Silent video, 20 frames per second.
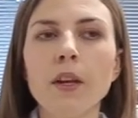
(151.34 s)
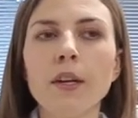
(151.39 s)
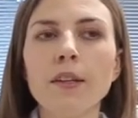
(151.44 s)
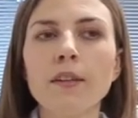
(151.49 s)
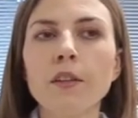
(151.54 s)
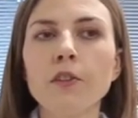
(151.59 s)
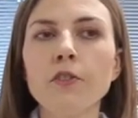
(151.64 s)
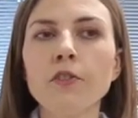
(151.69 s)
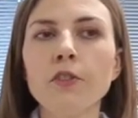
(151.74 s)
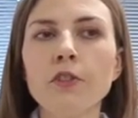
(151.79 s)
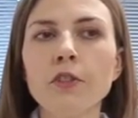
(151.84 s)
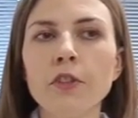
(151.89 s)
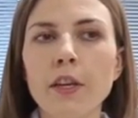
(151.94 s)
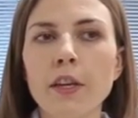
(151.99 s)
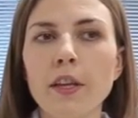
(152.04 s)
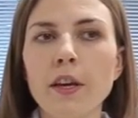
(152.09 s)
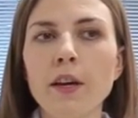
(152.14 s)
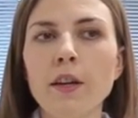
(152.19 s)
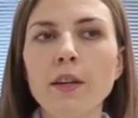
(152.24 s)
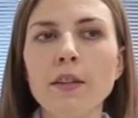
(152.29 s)

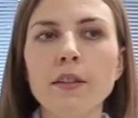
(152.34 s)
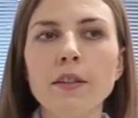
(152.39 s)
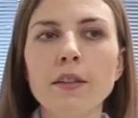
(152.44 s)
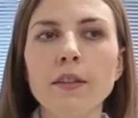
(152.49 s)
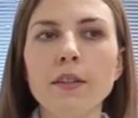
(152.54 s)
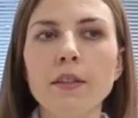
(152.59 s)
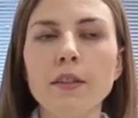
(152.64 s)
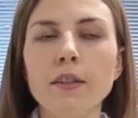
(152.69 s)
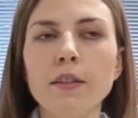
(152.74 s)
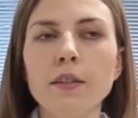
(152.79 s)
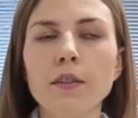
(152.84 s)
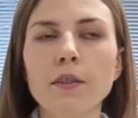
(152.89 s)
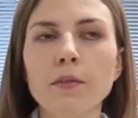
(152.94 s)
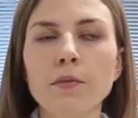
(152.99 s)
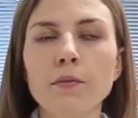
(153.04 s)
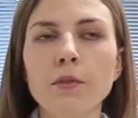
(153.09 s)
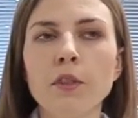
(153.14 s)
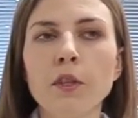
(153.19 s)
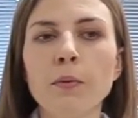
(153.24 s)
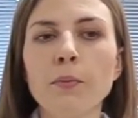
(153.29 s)
zanieczyszczenia e,
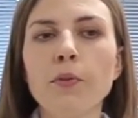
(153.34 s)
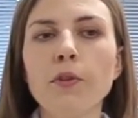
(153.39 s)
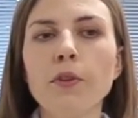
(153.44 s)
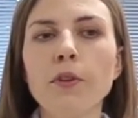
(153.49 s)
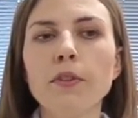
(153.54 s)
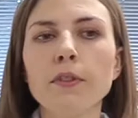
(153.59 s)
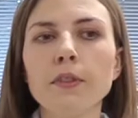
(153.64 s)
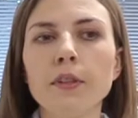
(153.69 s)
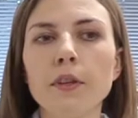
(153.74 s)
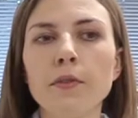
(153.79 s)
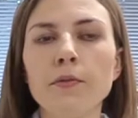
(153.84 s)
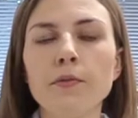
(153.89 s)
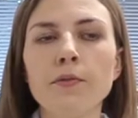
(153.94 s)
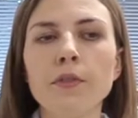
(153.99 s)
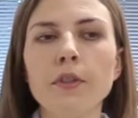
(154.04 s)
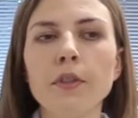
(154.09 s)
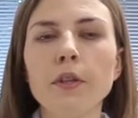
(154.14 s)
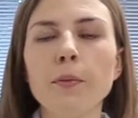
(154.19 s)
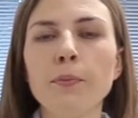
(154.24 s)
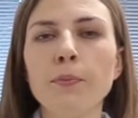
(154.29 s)
występujące
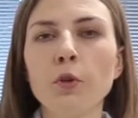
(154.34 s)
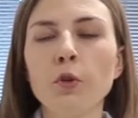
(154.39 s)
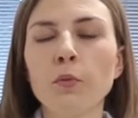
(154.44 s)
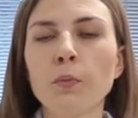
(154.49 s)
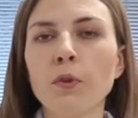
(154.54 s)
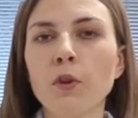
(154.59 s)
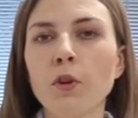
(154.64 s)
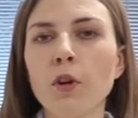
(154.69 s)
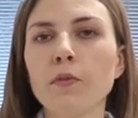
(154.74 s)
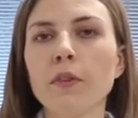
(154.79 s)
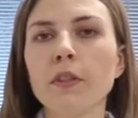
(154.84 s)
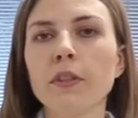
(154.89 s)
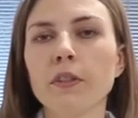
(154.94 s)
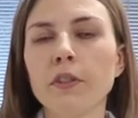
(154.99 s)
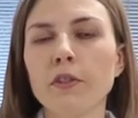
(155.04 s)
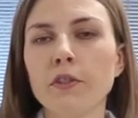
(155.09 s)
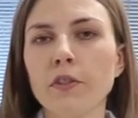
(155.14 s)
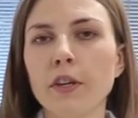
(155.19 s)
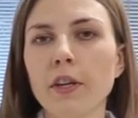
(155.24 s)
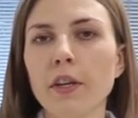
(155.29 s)
w podprogowych
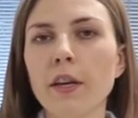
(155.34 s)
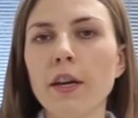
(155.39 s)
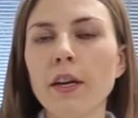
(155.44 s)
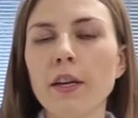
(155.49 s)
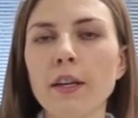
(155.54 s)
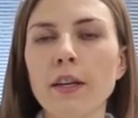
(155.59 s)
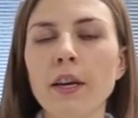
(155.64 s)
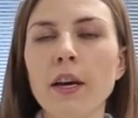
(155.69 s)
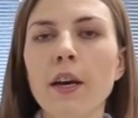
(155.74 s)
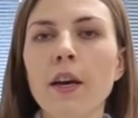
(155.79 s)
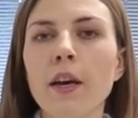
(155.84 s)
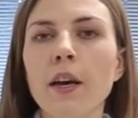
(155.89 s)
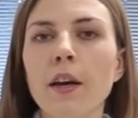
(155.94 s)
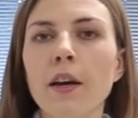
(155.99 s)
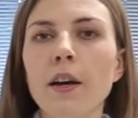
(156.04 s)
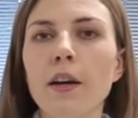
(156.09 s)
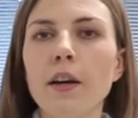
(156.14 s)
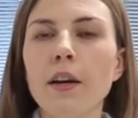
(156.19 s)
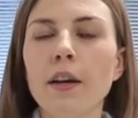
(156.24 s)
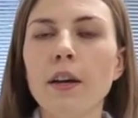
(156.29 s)
stężeniach
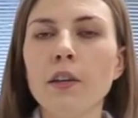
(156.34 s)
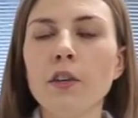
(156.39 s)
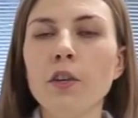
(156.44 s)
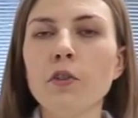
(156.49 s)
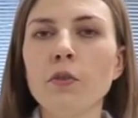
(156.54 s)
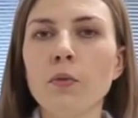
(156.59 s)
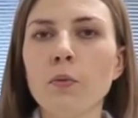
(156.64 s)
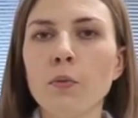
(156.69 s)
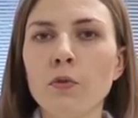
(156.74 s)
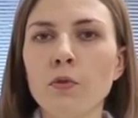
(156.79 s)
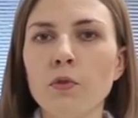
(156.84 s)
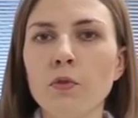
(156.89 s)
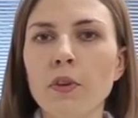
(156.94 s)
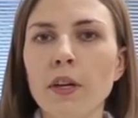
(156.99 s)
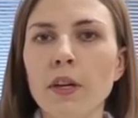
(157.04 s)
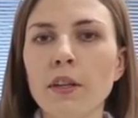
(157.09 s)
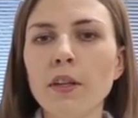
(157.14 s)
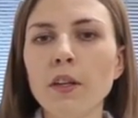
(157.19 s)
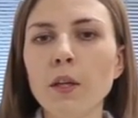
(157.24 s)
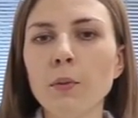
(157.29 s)
e, nie są
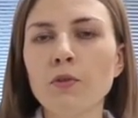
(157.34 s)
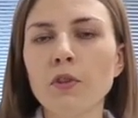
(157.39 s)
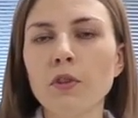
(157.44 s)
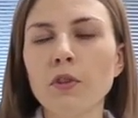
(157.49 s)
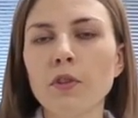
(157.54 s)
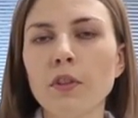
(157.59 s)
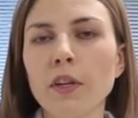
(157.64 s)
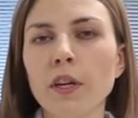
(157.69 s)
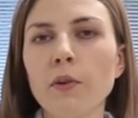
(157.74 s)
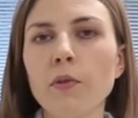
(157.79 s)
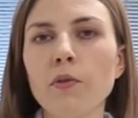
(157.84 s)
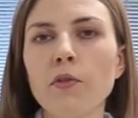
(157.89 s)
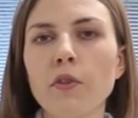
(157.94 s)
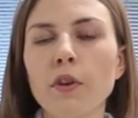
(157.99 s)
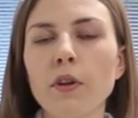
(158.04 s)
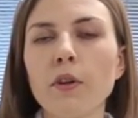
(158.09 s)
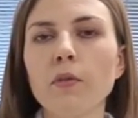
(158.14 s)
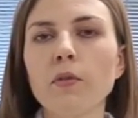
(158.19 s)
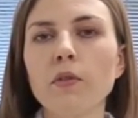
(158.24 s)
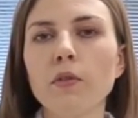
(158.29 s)
usuwane i przedostają
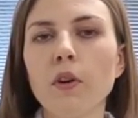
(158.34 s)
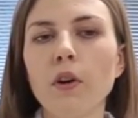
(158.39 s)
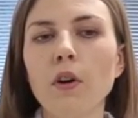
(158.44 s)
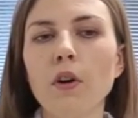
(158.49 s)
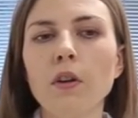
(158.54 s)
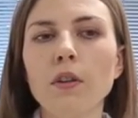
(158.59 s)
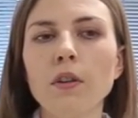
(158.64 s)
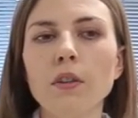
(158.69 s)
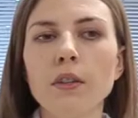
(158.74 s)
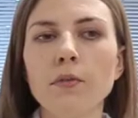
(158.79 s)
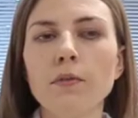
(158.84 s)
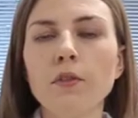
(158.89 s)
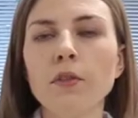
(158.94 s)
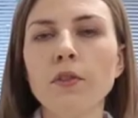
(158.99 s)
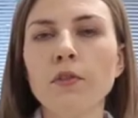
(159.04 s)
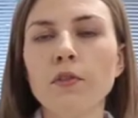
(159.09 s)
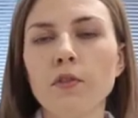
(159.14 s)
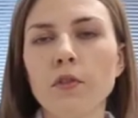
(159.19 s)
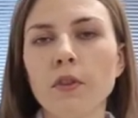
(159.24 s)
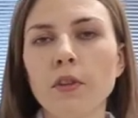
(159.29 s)
się do
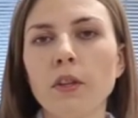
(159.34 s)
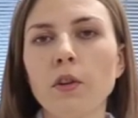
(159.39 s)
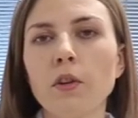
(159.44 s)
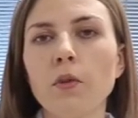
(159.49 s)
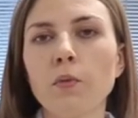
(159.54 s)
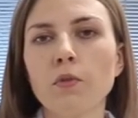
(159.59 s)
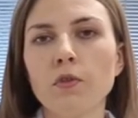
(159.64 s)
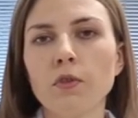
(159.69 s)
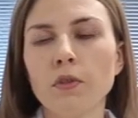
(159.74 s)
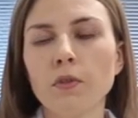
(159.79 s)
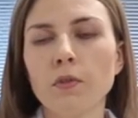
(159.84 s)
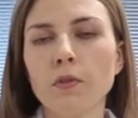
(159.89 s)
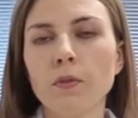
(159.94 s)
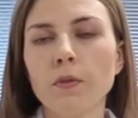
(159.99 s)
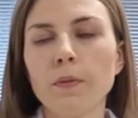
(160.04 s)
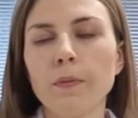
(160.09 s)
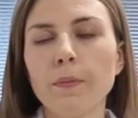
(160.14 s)
wody codziennego użytku.